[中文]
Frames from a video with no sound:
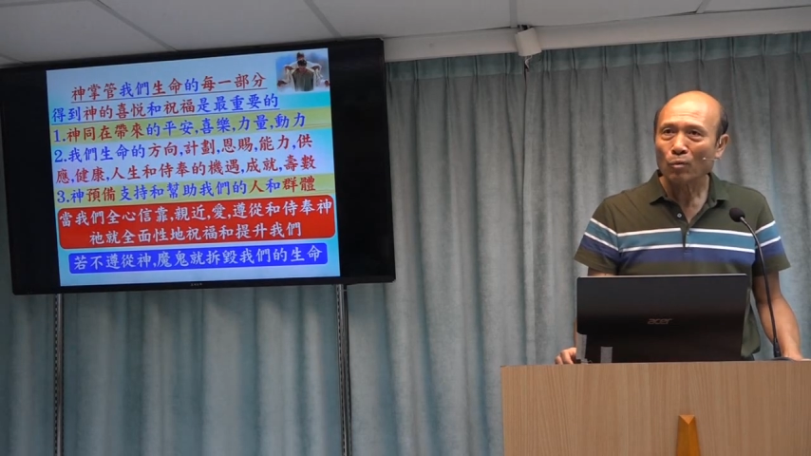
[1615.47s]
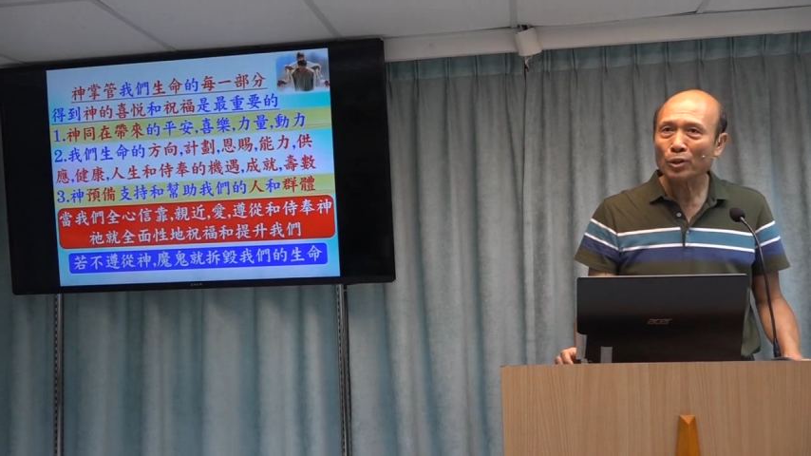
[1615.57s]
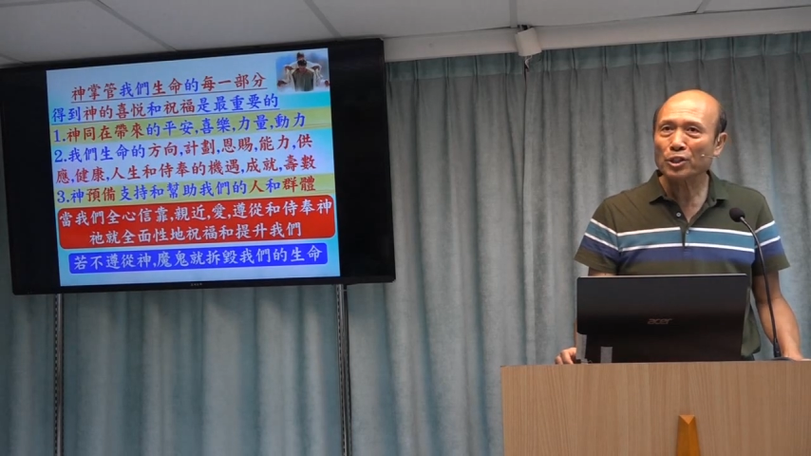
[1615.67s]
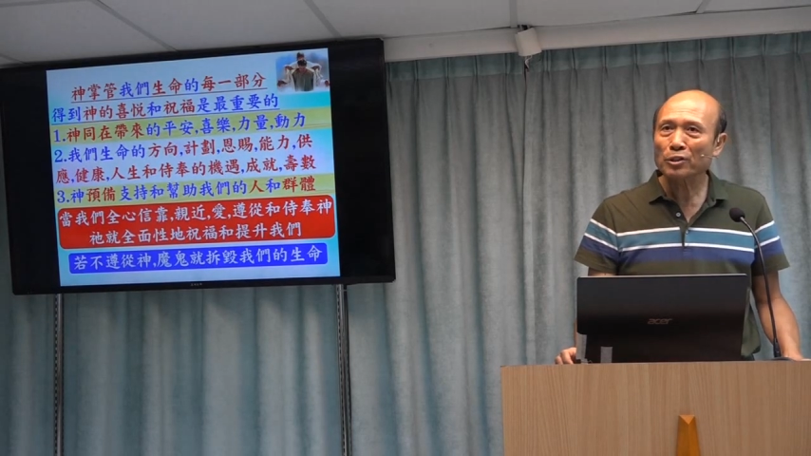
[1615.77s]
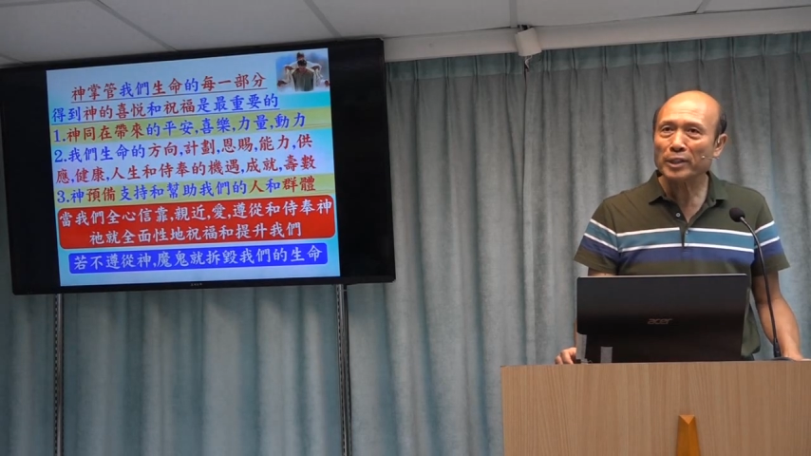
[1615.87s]

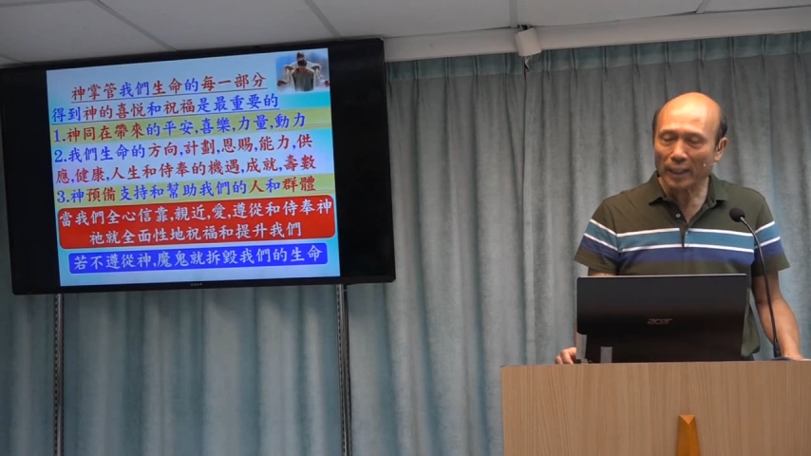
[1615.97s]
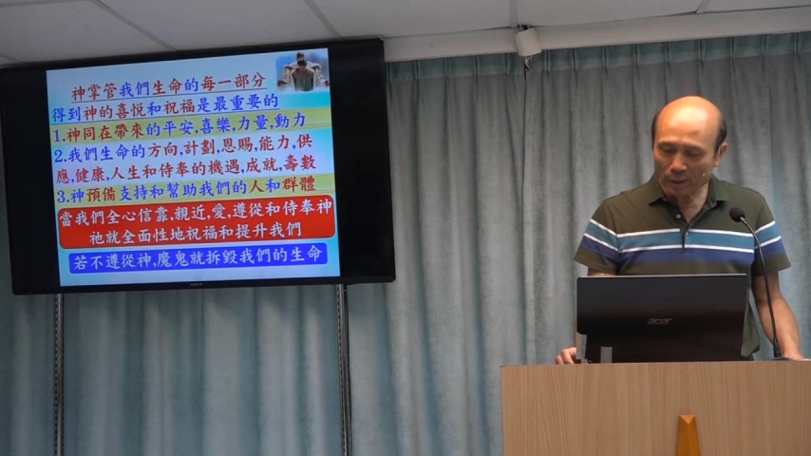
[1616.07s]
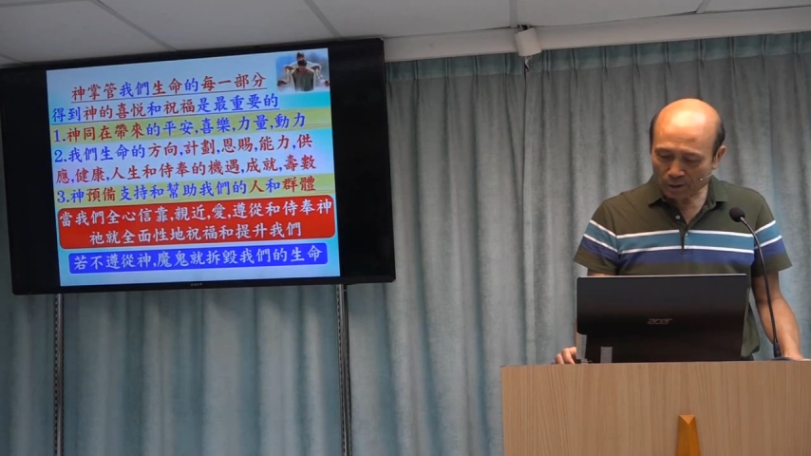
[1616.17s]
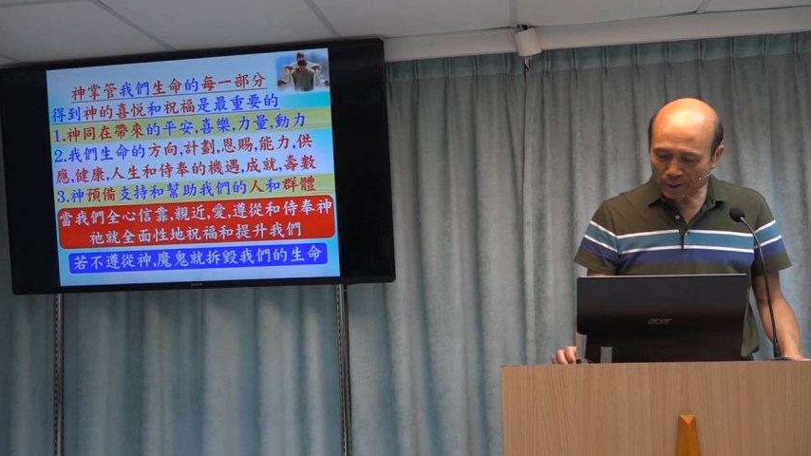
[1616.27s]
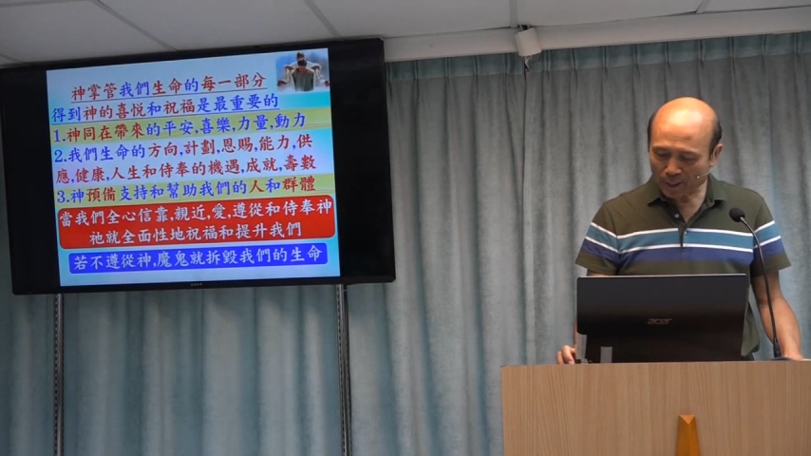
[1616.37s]
我就
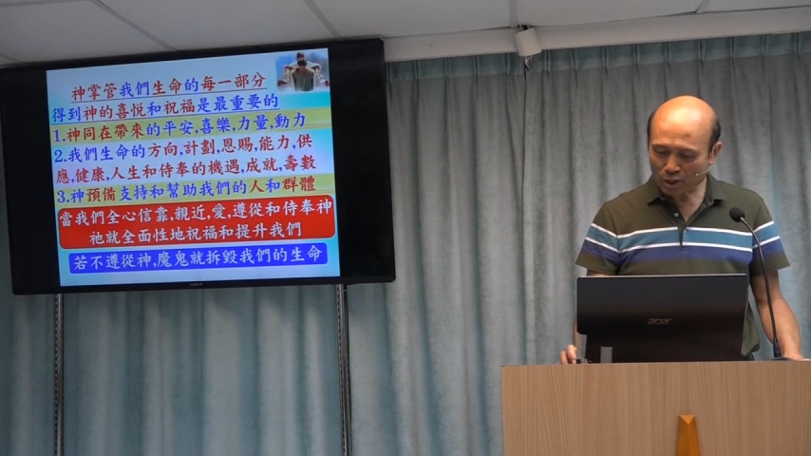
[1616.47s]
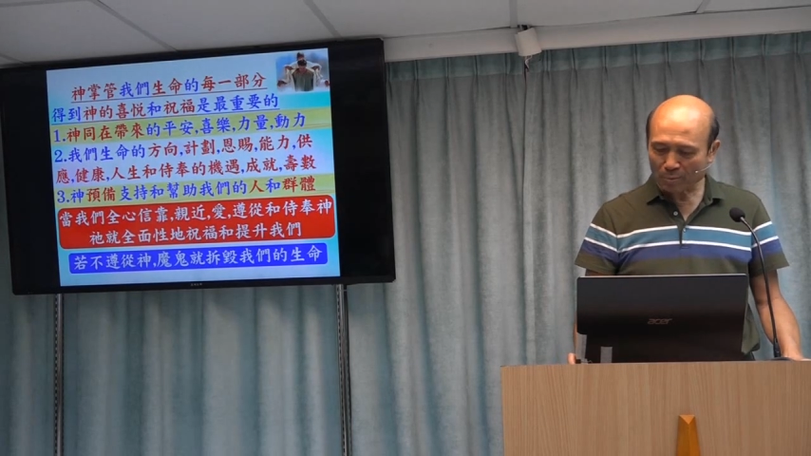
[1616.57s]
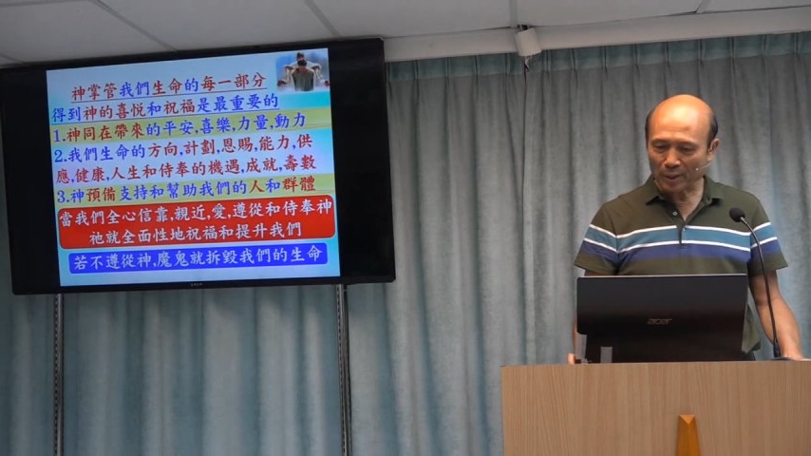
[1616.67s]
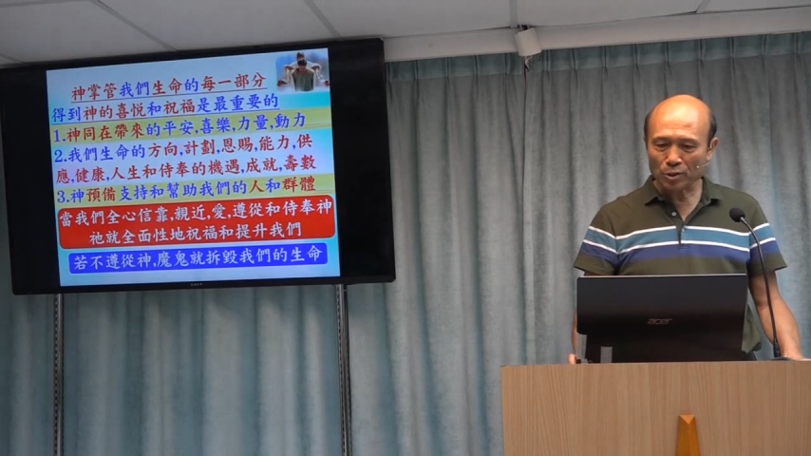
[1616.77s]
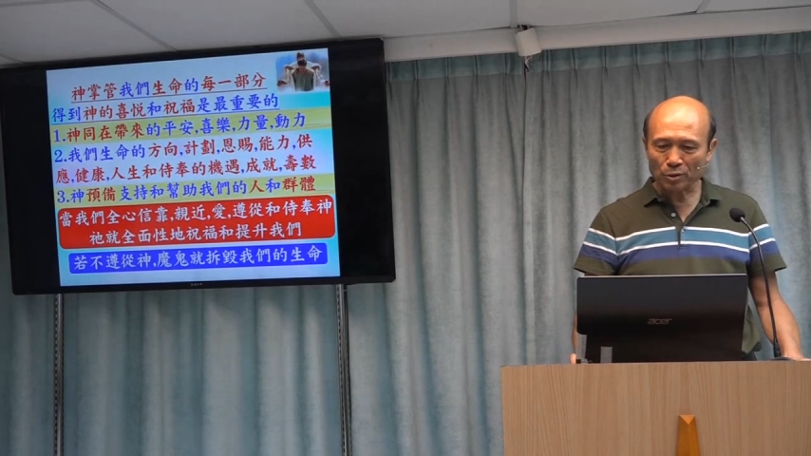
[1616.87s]
应用在
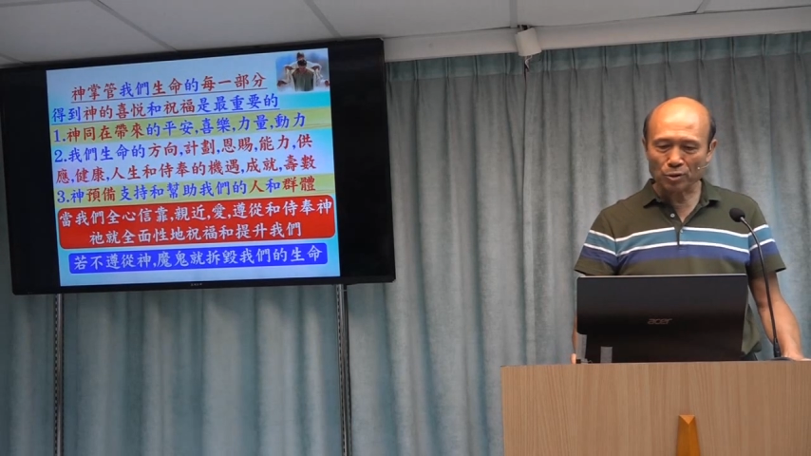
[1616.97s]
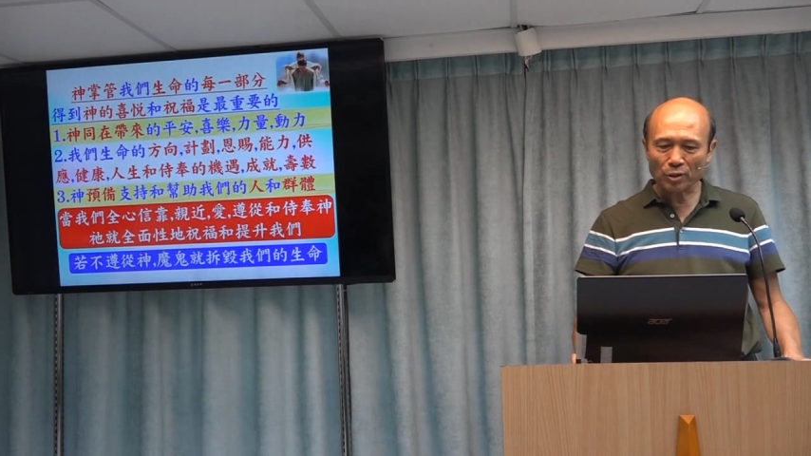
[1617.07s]
生命中，